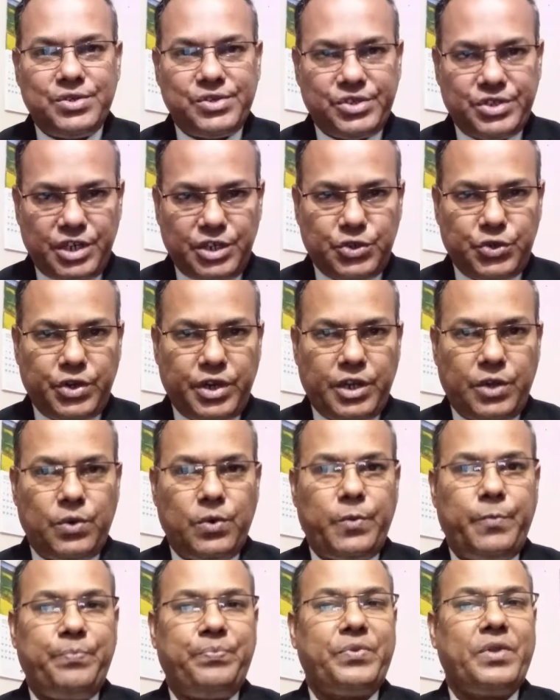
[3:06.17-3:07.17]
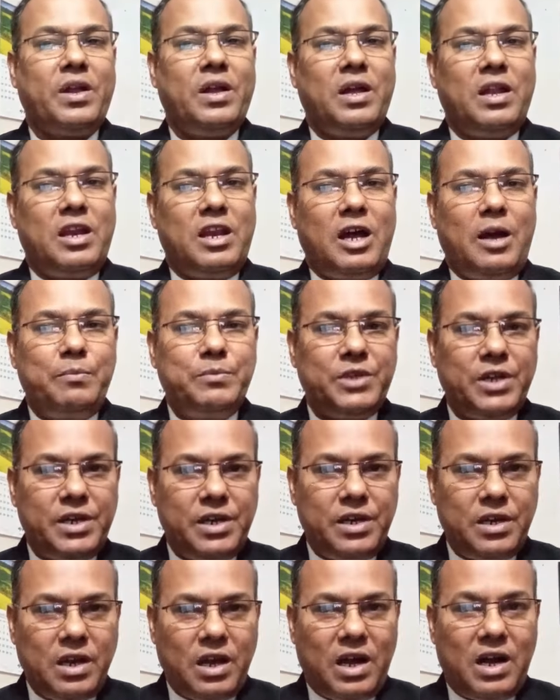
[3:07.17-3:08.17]
শেষ হয়ে গেল
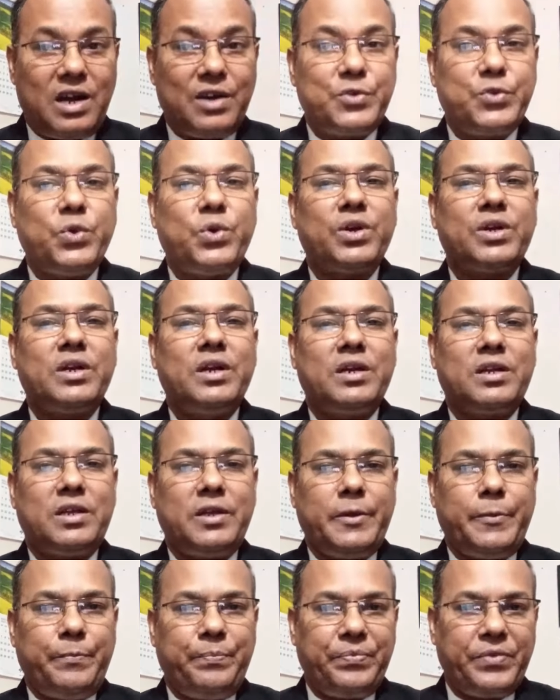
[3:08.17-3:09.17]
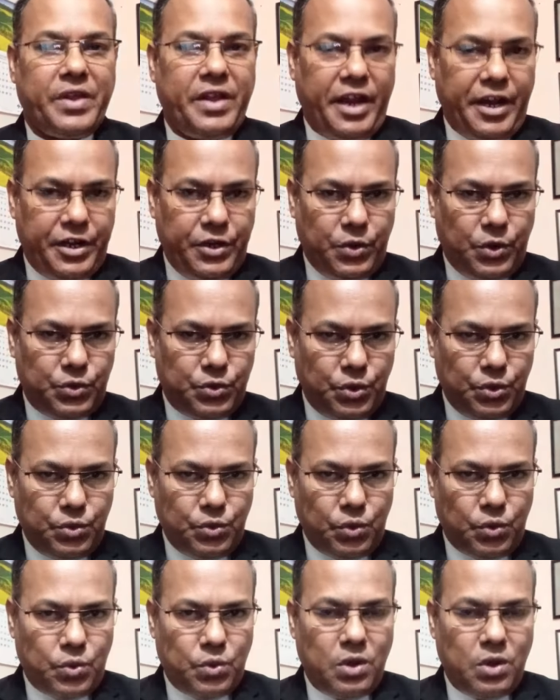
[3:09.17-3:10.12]
নামজারির আর দরকার কি এটি অত্যন্ত